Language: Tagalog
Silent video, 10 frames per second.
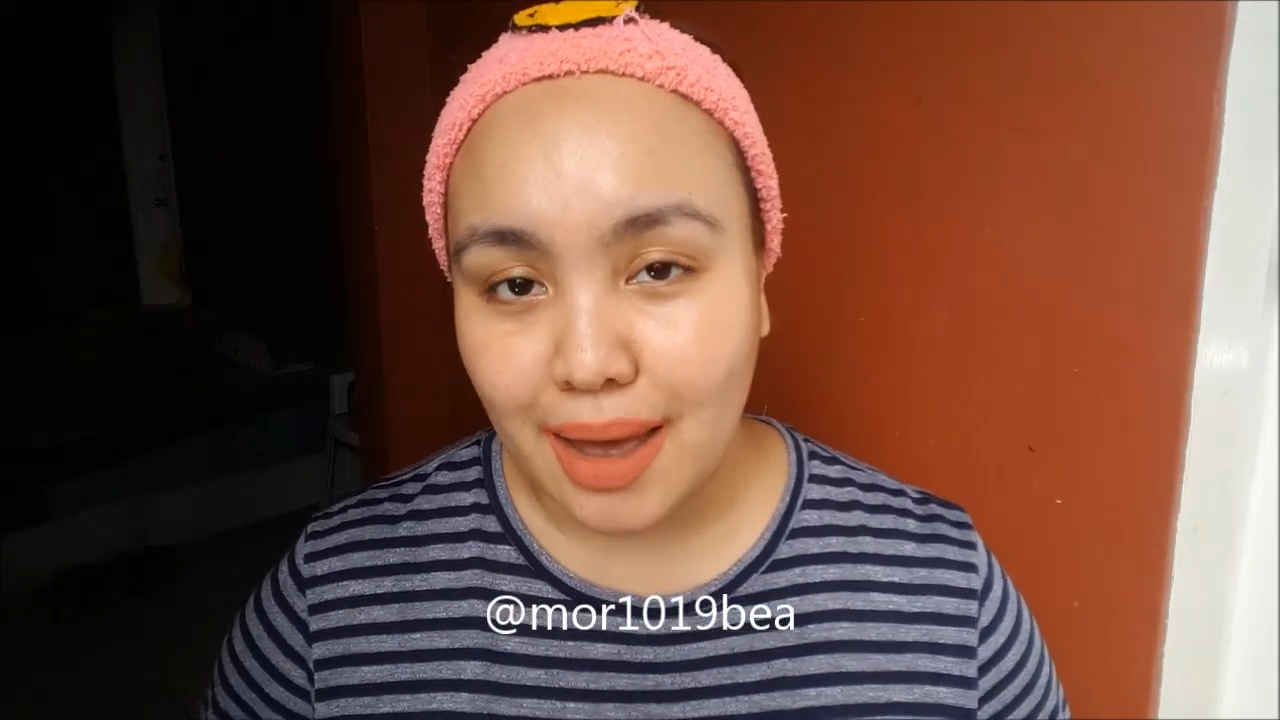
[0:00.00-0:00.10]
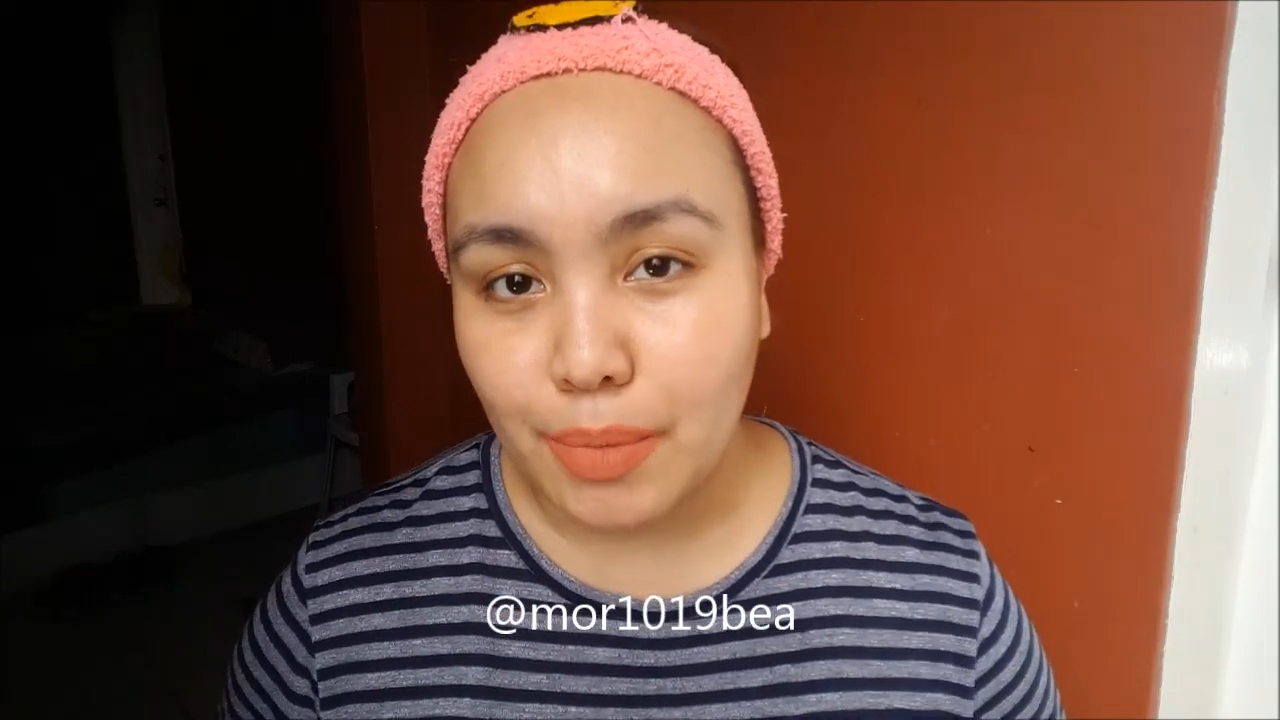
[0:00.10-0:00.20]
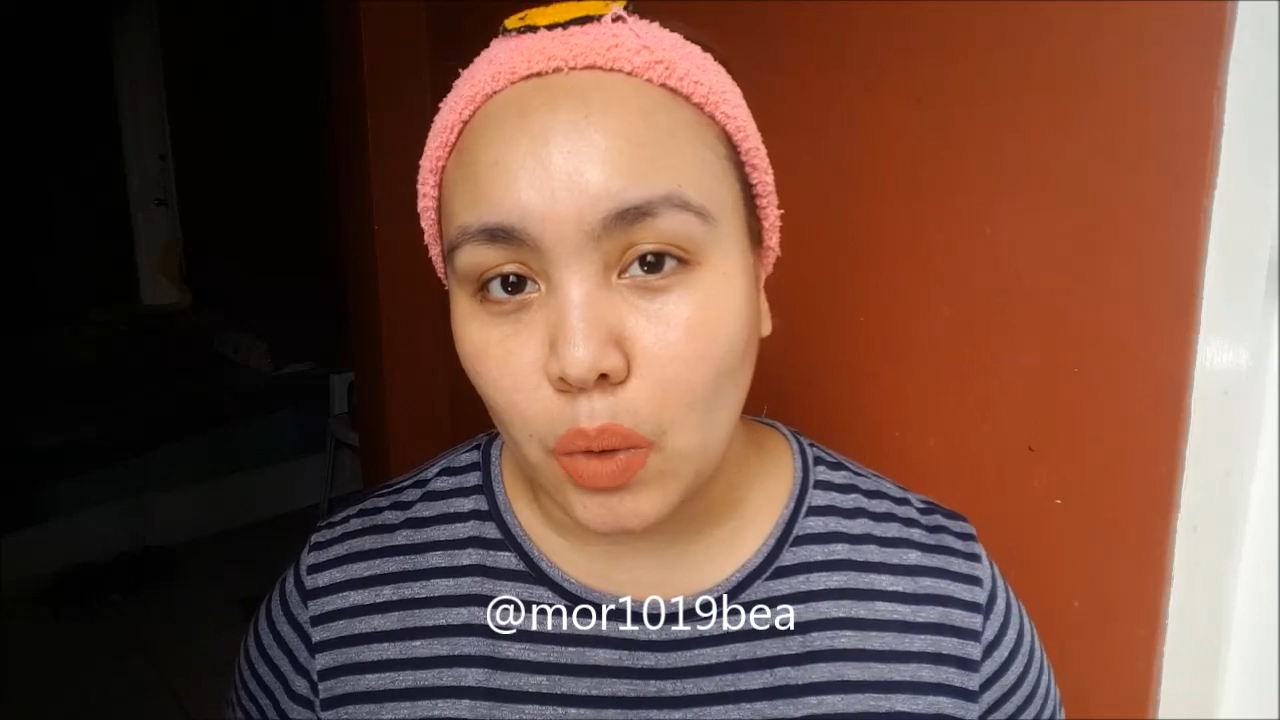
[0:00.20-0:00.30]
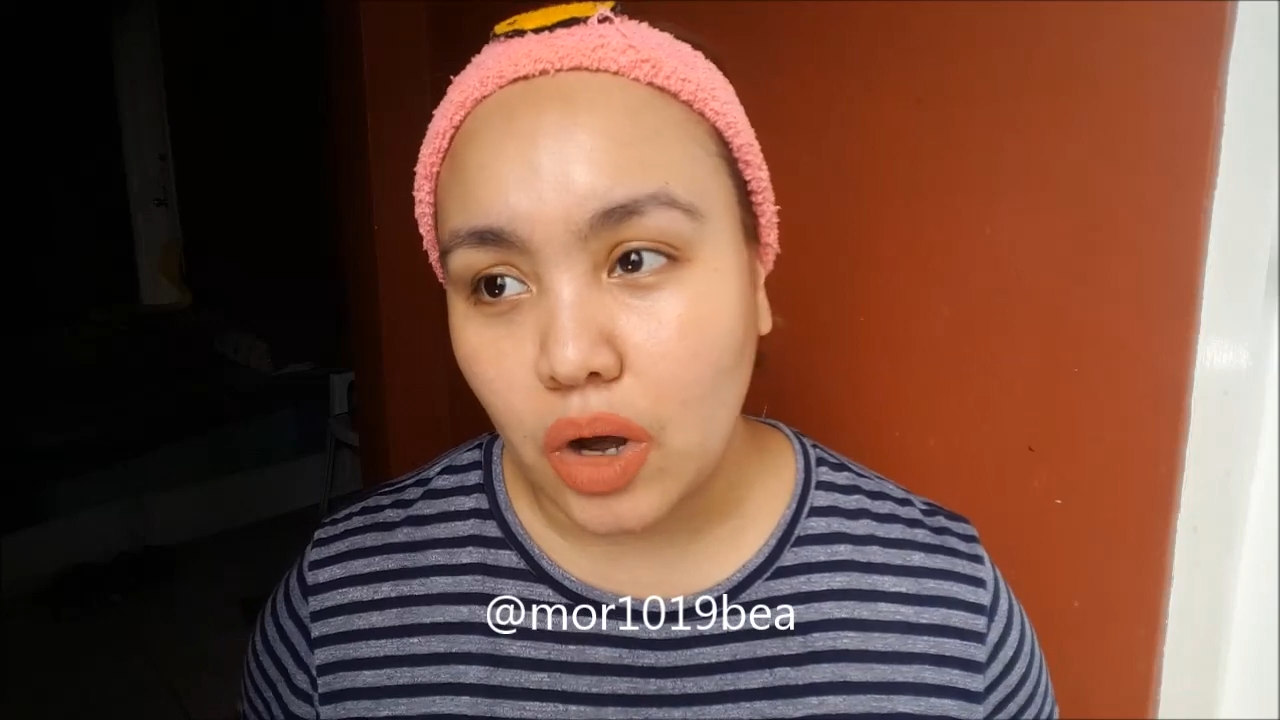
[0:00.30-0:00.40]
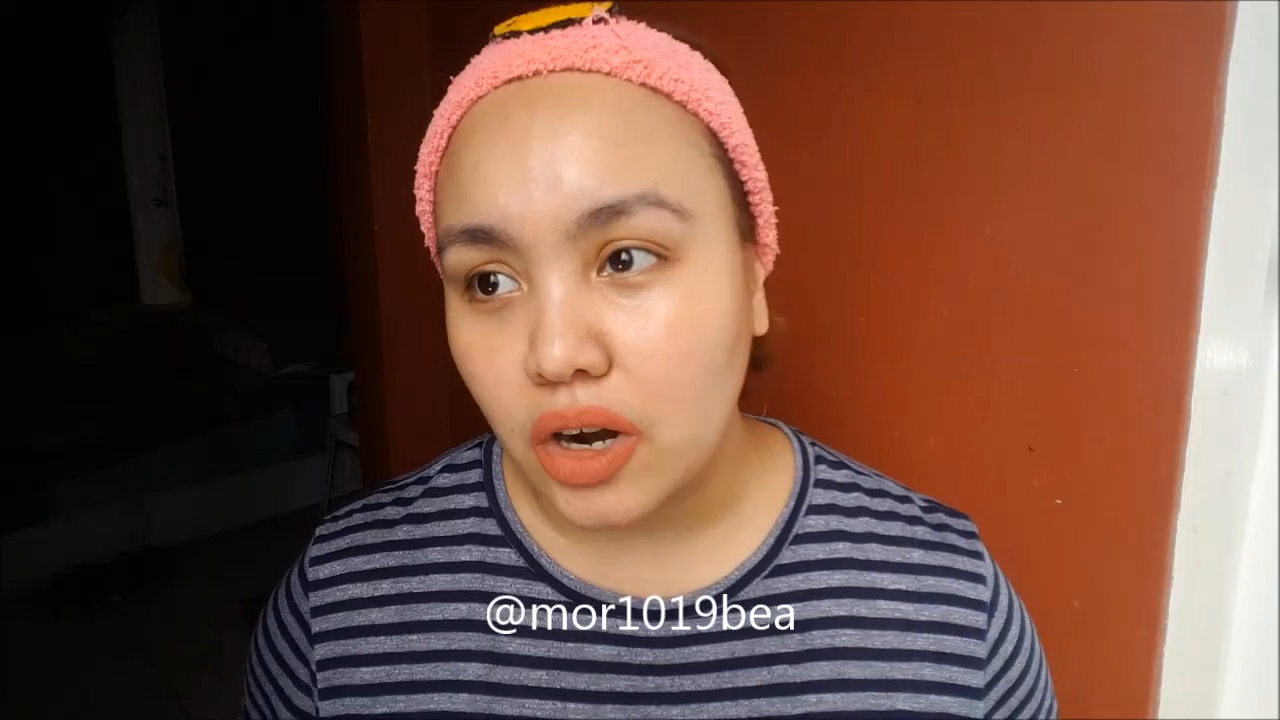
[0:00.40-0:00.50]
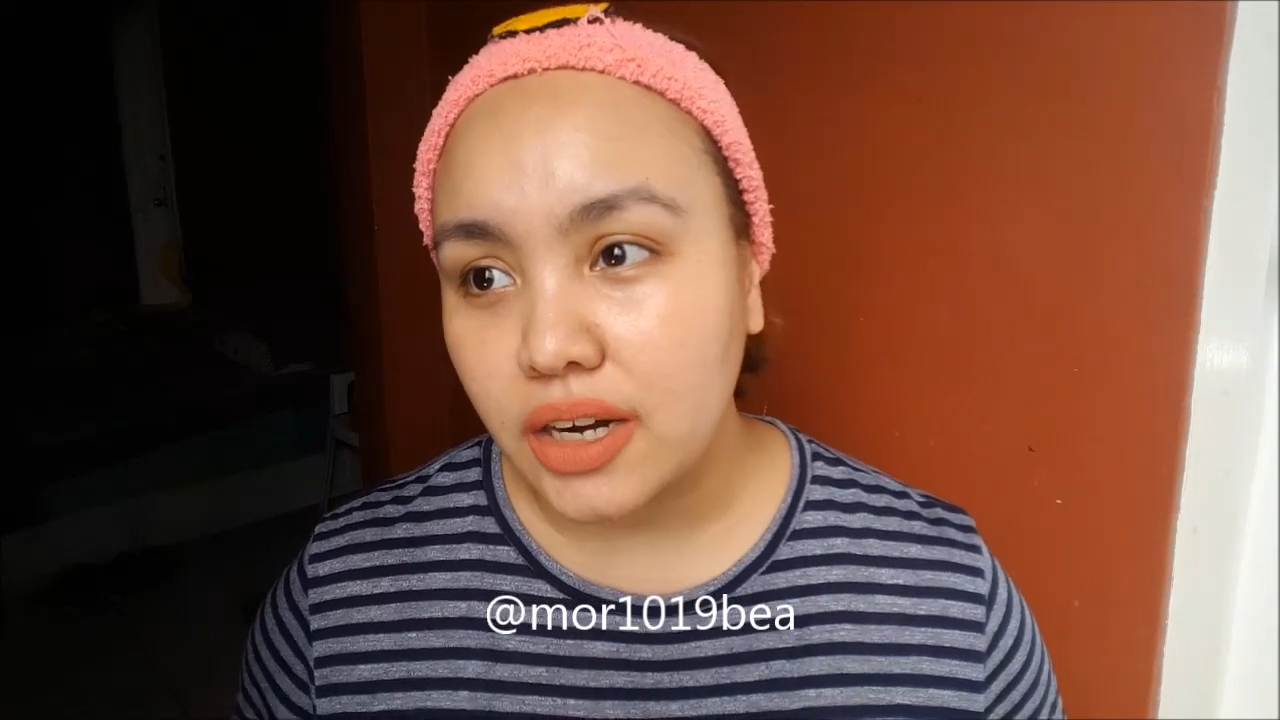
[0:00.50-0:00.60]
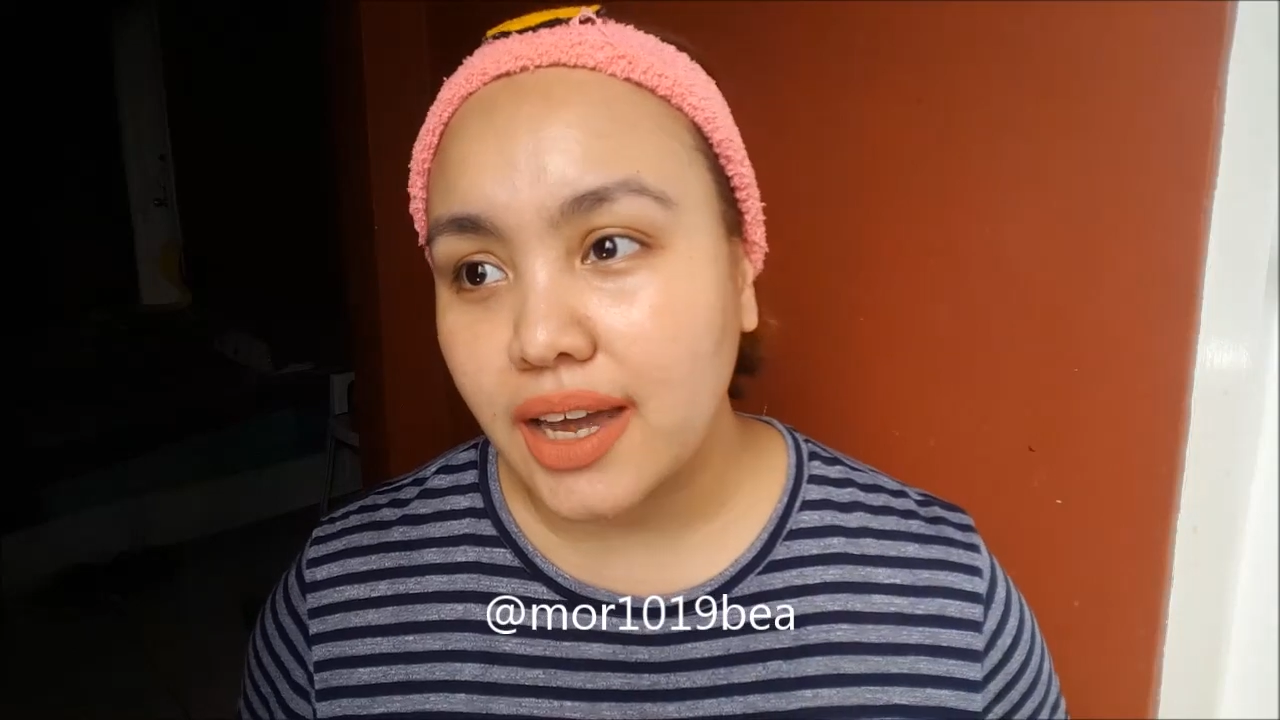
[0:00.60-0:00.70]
MOR.